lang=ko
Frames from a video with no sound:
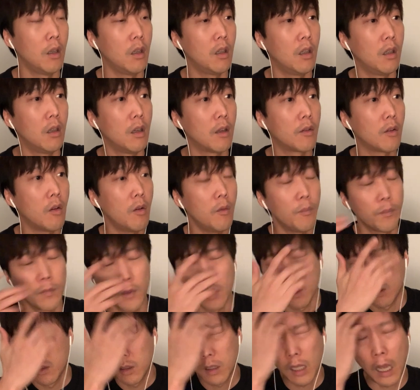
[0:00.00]
그래서
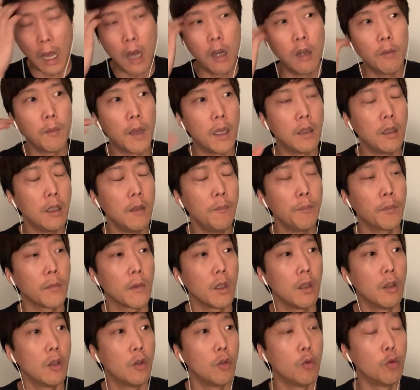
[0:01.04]
그 다음에는
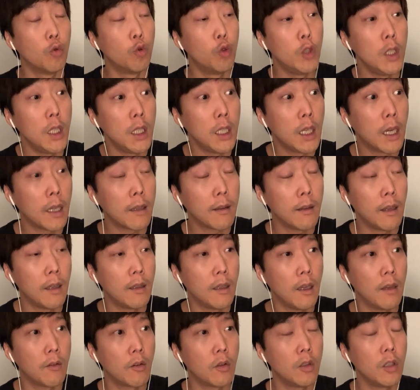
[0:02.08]
우리가
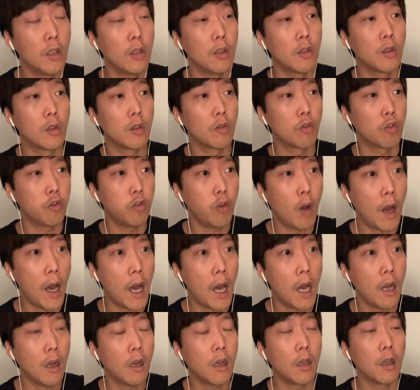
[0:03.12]
세대에서는
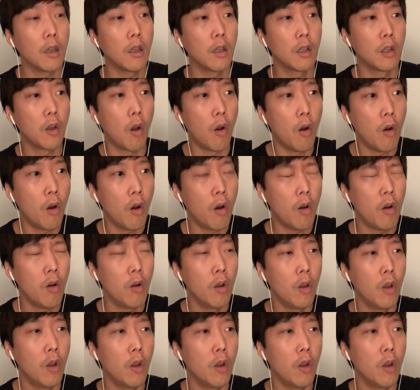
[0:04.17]
수학, 영어,